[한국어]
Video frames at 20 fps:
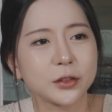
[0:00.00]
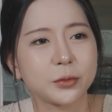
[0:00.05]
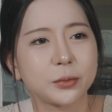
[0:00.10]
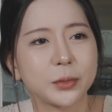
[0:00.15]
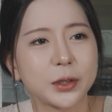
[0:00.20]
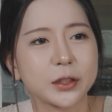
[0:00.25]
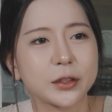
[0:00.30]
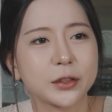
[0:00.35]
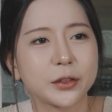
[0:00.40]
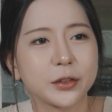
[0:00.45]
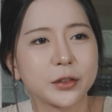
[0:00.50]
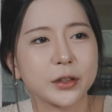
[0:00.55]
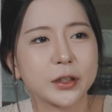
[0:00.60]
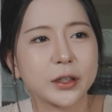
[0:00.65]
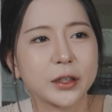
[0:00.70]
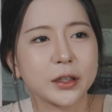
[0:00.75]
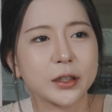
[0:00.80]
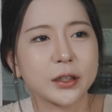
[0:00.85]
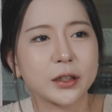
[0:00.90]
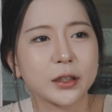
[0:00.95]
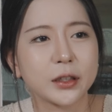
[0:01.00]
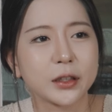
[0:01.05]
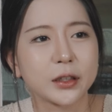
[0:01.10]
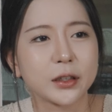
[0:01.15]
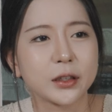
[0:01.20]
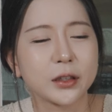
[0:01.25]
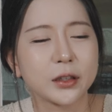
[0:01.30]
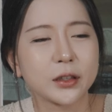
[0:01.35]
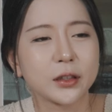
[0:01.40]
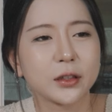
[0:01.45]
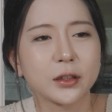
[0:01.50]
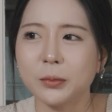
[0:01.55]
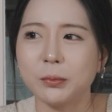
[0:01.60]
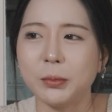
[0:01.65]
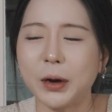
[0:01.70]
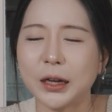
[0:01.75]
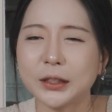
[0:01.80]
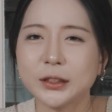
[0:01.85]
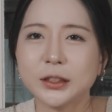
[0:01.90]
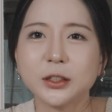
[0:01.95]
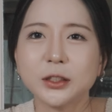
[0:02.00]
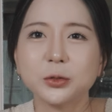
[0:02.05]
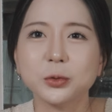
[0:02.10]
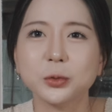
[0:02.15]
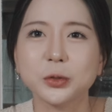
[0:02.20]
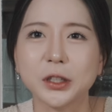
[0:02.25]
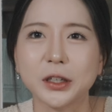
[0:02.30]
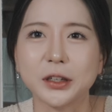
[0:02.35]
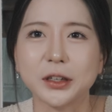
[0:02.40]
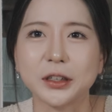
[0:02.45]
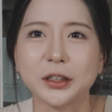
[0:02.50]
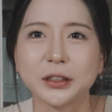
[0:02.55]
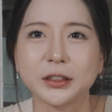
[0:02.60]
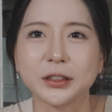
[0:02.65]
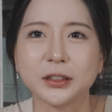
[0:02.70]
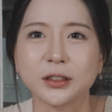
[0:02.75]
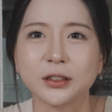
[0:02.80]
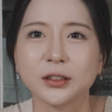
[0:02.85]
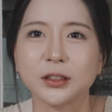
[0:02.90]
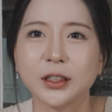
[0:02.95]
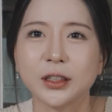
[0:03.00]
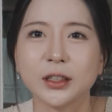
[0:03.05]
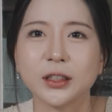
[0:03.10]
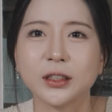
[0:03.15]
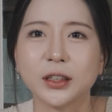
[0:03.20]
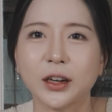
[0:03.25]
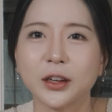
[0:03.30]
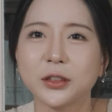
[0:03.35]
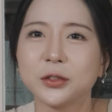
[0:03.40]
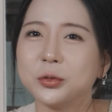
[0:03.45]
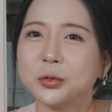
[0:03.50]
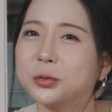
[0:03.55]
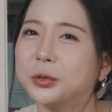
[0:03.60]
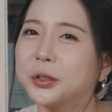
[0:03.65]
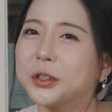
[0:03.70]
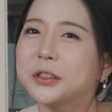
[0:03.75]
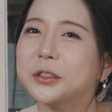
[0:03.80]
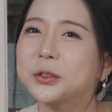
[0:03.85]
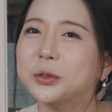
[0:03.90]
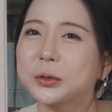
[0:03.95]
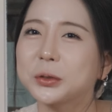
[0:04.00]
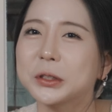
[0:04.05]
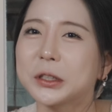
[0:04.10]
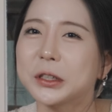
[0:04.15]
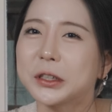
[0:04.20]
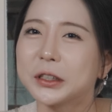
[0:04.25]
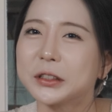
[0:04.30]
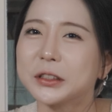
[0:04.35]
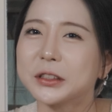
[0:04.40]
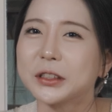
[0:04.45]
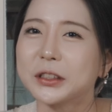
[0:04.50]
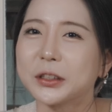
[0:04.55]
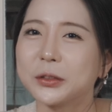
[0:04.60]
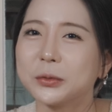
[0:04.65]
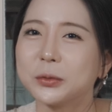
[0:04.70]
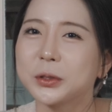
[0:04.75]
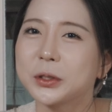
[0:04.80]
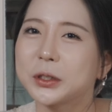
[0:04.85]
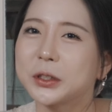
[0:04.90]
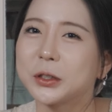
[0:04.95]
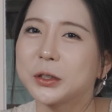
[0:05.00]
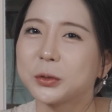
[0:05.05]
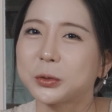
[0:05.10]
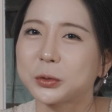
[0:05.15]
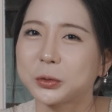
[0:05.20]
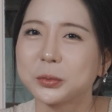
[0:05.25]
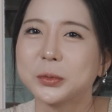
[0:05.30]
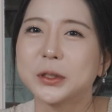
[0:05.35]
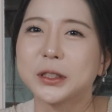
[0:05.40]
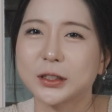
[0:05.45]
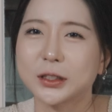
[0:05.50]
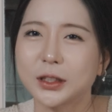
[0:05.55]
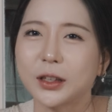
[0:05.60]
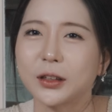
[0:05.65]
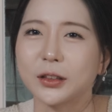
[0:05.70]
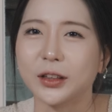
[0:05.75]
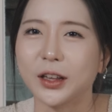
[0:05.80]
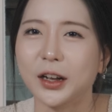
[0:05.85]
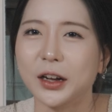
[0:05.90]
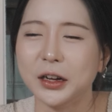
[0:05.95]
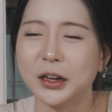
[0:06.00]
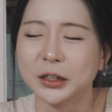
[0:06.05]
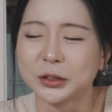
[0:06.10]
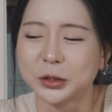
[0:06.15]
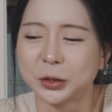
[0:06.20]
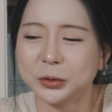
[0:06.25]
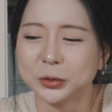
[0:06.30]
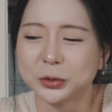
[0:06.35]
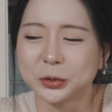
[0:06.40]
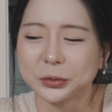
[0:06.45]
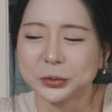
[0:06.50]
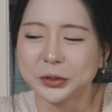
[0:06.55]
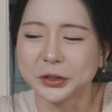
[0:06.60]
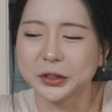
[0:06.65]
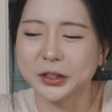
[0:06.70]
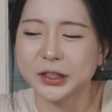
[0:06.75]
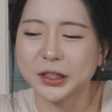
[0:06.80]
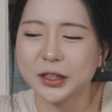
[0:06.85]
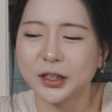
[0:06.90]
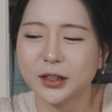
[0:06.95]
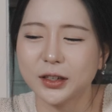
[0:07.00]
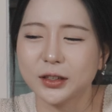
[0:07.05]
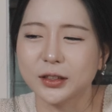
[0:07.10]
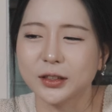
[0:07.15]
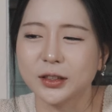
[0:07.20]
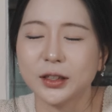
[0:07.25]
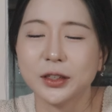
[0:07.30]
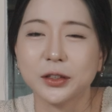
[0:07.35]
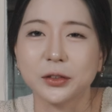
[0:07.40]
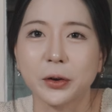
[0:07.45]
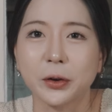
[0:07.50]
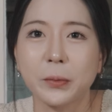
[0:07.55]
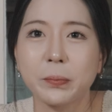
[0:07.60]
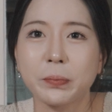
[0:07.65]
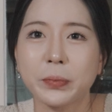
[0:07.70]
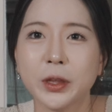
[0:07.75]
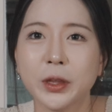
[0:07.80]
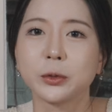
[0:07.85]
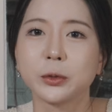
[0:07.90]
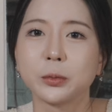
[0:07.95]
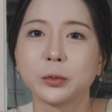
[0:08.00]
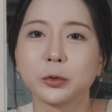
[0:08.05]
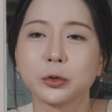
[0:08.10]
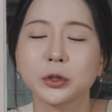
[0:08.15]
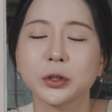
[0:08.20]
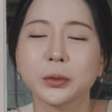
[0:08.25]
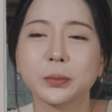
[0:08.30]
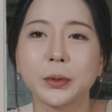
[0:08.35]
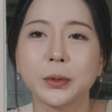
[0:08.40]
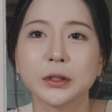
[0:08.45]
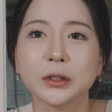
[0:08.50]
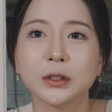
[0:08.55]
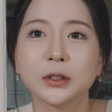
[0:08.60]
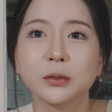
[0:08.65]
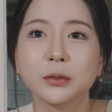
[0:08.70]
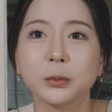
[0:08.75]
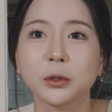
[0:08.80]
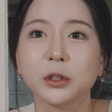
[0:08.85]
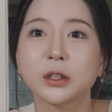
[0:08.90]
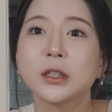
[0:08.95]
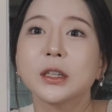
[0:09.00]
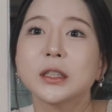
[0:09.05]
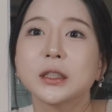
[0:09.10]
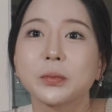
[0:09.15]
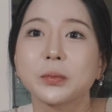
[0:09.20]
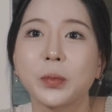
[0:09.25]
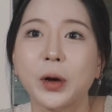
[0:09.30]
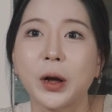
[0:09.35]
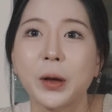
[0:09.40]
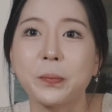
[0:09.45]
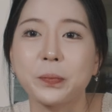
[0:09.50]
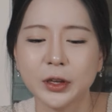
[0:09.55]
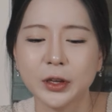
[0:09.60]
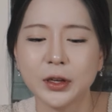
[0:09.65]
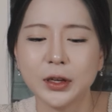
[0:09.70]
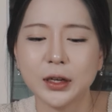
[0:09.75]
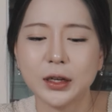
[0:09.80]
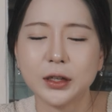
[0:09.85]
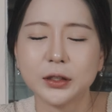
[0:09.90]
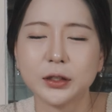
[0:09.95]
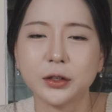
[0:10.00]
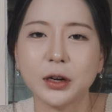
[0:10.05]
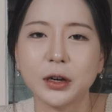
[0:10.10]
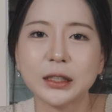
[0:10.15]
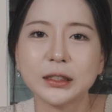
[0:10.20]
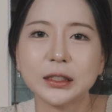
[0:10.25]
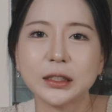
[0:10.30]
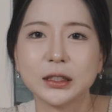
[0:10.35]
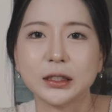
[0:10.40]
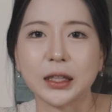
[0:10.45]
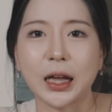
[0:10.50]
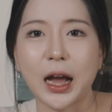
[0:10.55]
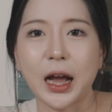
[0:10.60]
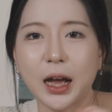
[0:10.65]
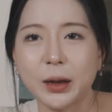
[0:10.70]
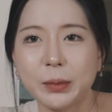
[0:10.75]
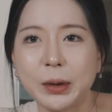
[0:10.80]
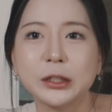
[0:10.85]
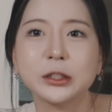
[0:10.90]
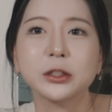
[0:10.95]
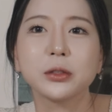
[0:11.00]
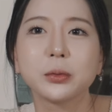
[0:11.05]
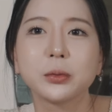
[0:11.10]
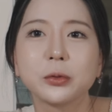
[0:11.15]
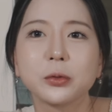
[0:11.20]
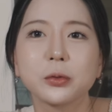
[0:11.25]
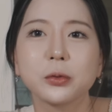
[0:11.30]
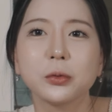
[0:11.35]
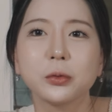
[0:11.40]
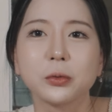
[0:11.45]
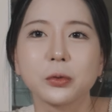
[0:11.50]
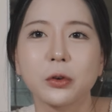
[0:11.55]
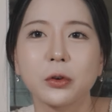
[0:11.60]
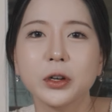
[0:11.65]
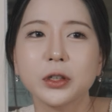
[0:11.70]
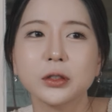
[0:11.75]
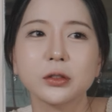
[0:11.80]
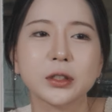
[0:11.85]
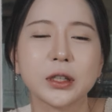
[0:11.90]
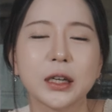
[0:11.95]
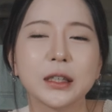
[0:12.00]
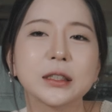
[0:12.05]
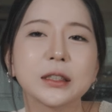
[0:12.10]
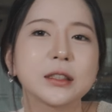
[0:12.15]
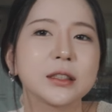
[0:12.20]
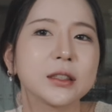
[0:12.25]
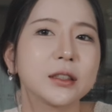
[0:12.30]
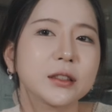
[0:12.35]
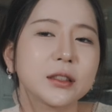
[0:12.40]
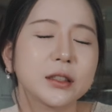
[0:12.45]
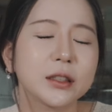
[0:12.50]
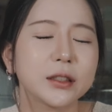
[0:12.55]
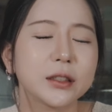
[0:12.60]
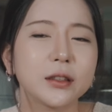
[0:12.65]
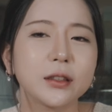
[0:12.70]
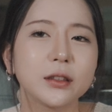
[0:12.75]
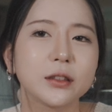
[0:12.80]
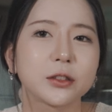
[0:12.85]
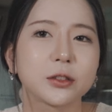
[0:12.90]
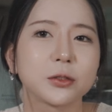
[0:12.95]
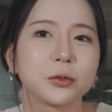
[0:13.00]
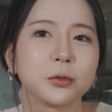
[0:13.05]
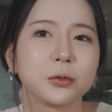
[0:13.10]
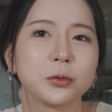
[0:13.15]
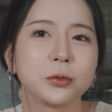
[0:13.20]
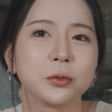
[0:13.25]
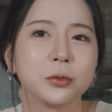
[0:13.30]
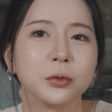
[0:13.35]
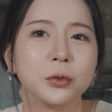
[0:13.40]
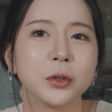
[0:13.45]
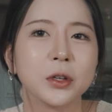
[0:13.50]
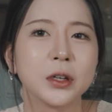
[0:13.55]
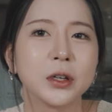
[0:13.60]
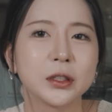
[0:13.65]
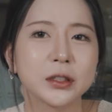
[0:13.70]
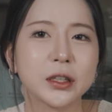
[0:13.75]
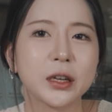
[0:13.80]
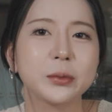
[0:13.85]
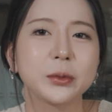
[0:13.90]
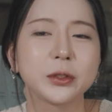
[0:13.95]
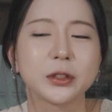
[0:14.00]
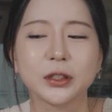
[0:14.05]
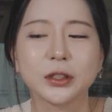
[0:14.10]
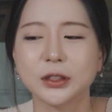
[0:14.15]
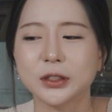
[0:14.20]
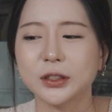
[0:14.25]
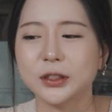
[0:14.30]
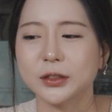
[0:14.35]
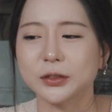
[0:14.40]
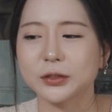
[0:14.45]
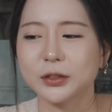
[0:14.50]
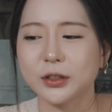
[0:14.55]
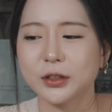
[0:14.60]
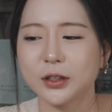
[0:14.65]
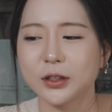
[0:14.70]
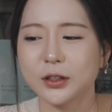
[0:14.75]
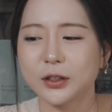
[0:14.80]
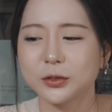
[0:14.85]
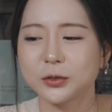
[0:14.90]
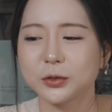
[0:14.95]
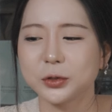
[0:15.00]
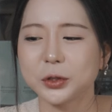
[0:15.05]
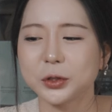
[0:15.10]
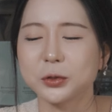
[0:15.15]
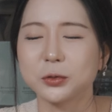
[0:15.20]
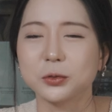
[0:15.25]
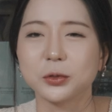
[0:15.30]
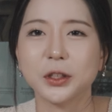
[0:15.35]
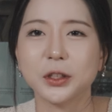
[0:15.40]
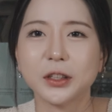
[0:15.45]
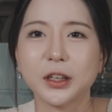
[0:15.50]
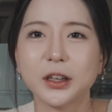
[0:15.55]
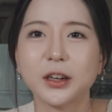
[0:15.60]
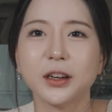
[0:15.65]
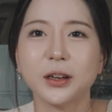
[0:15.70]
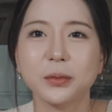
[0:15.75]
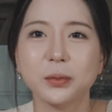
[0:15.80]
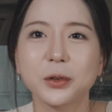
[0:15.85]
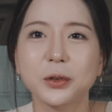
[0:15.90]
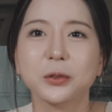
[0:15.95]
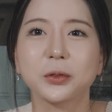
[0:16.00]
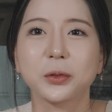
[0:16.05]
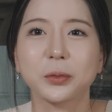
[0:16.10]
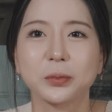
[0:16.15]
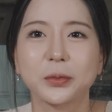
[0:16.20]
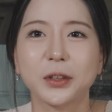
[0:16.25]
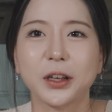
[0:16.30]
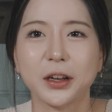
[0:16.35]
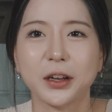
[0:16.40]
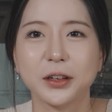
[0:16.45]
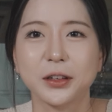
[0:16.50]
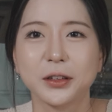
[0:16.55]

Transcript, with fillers: 정말 그렇게 맛을 쫓아가야 되는데 약간 유행을 쫓아가는 게 위스키도 좀 있지 않나 저는 좀 그렇게 생각을 해요 뭐 몰트바는 뭐 클래식바에서 한 잔씩 다 마셔보고 거기서 자기 취향 찾아가지고 사면 되지 굳이 유행 따라갈 필요는 없다